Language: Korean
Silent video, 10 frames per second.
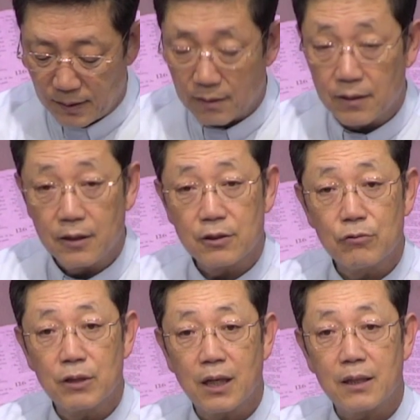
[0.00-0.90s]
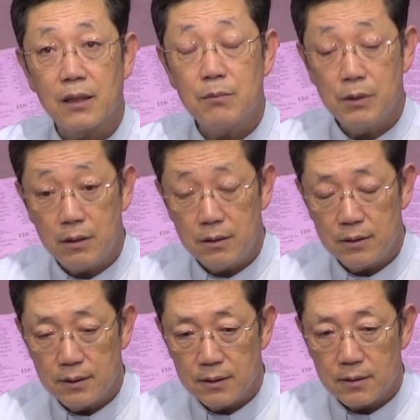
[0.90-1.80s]
그래서 우리가 하나님을
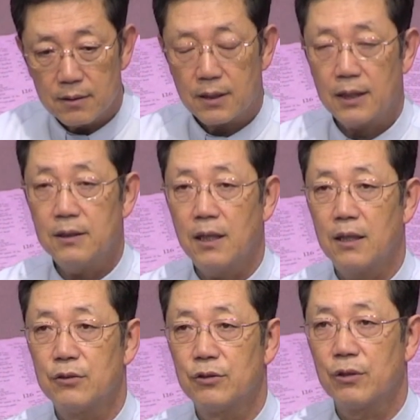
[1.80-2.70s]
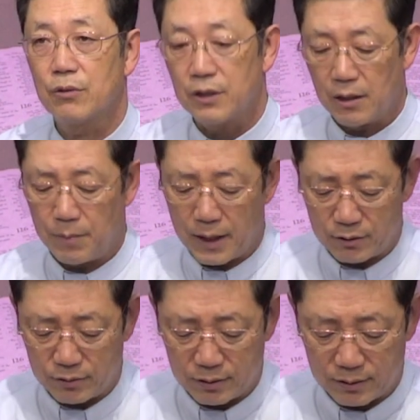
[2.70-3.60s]
찬양할 수 있고 예배할
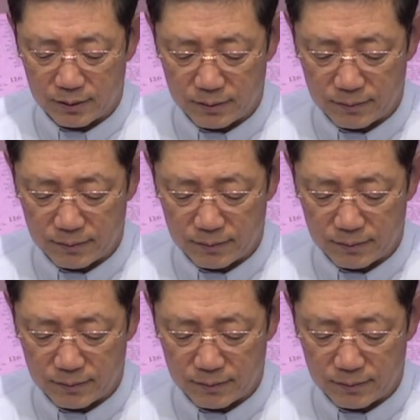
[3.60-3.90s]
수 있어요.